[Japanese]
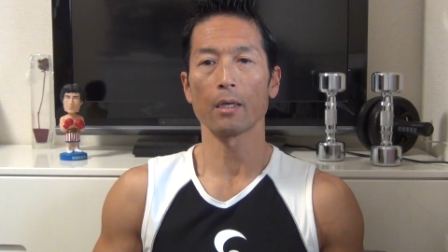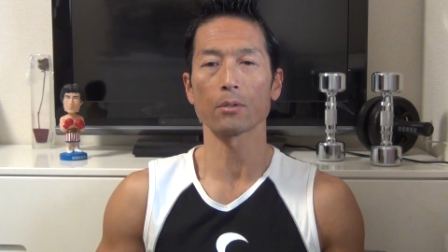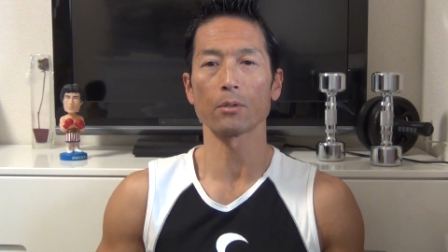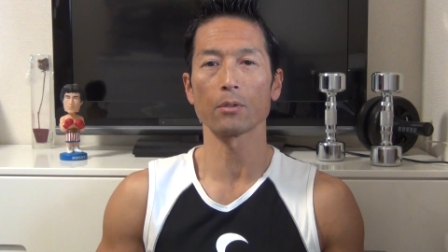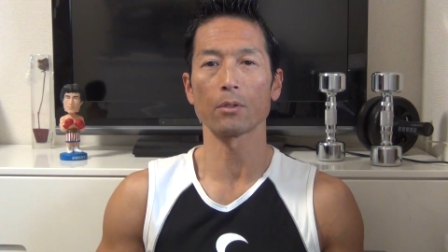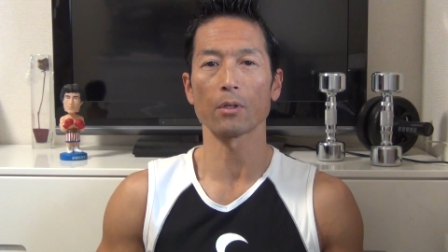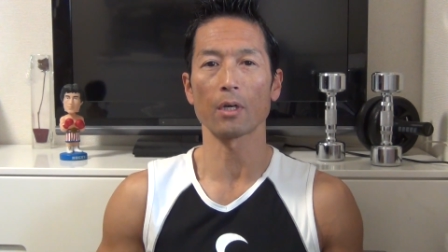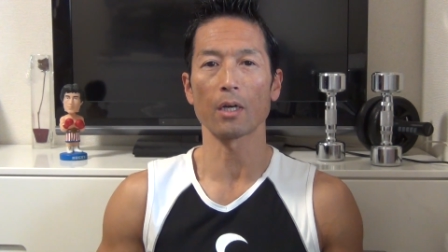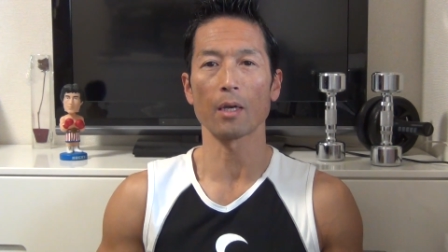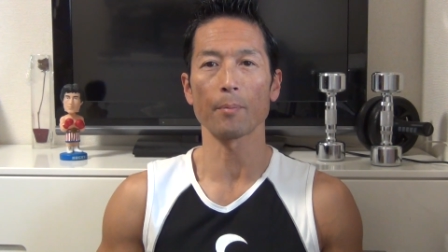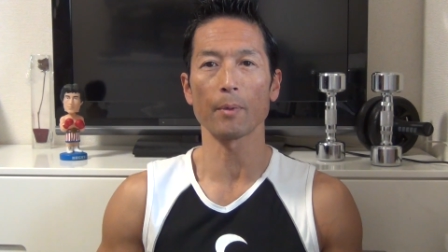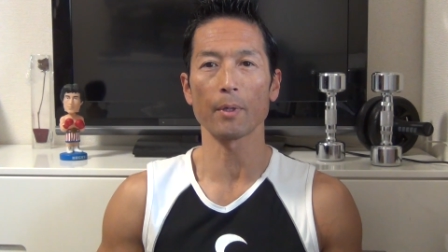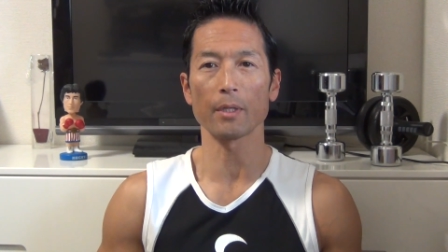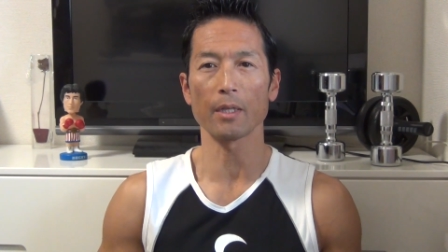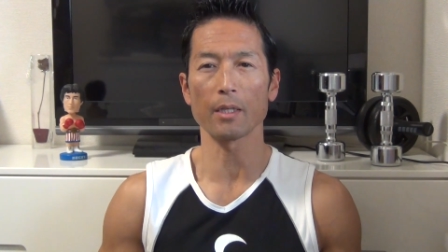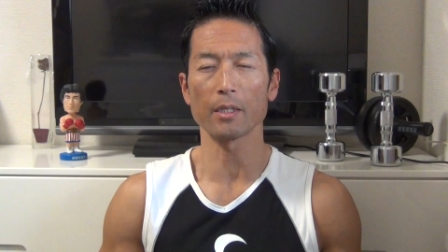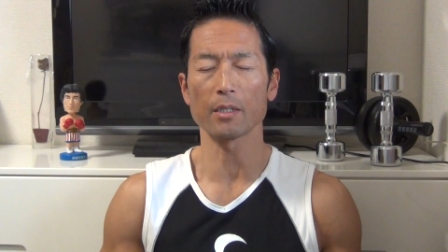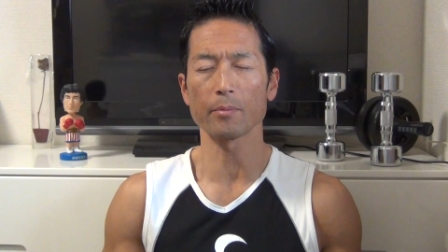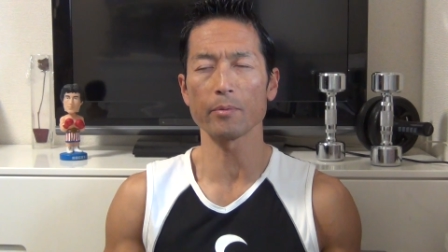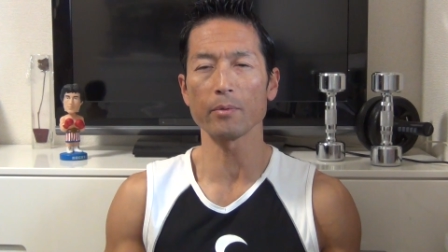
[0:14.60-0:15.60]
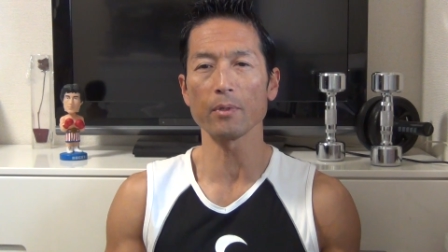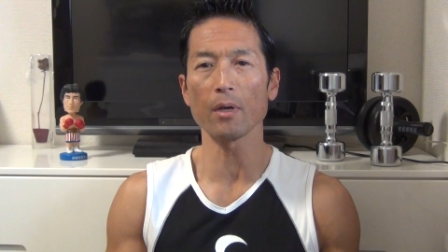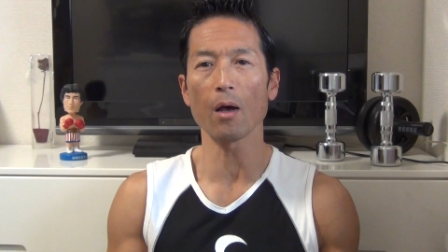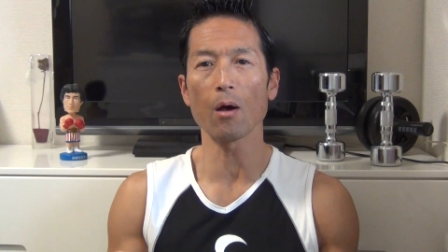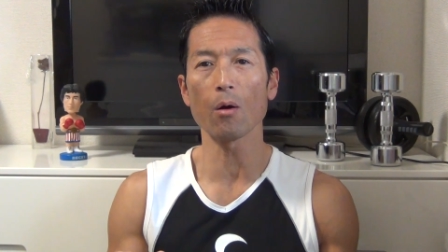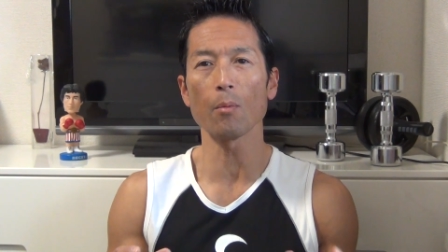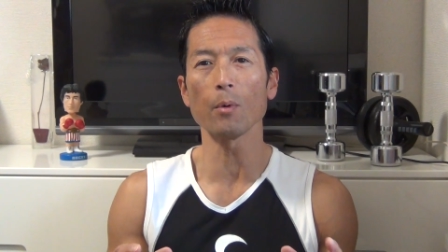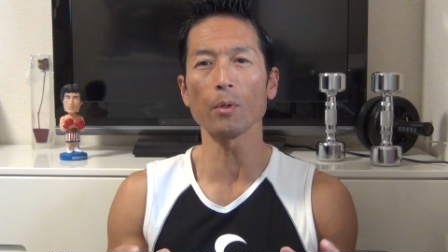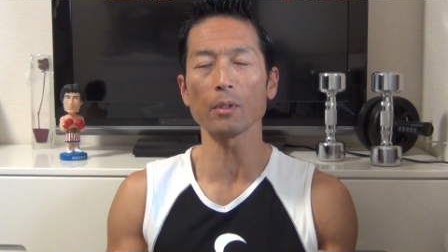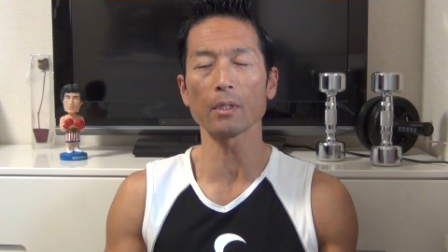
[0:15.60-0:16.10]
そういうのはやっぱりね、自分
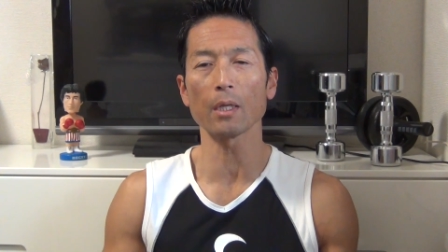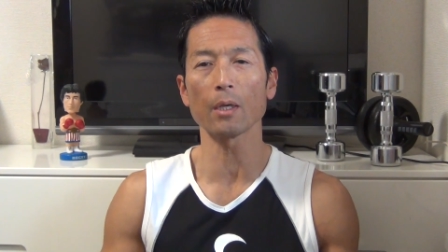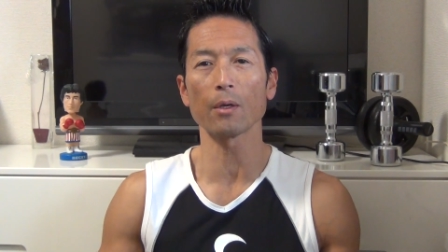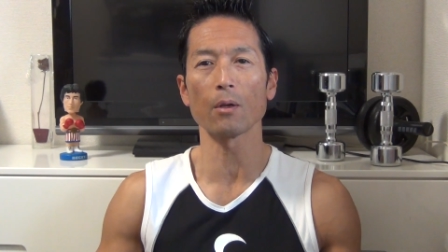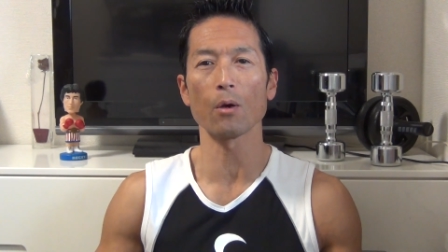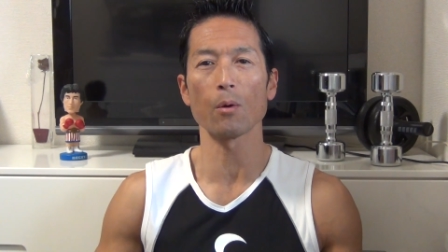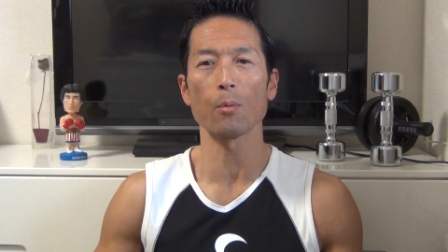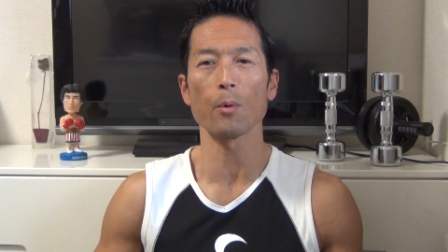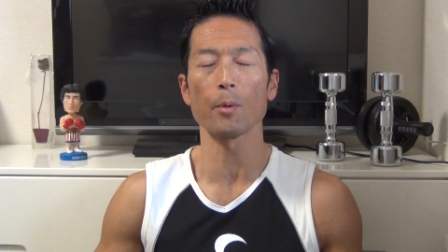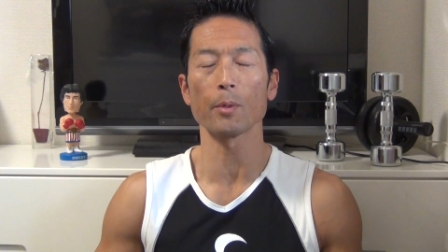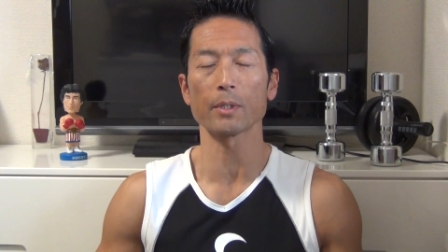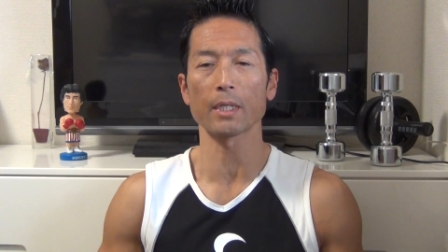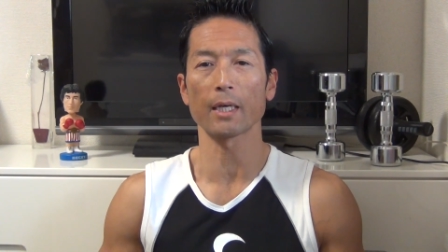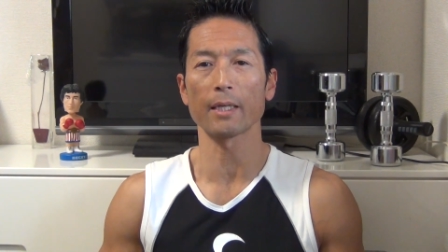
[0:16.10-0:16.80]
が思ったような重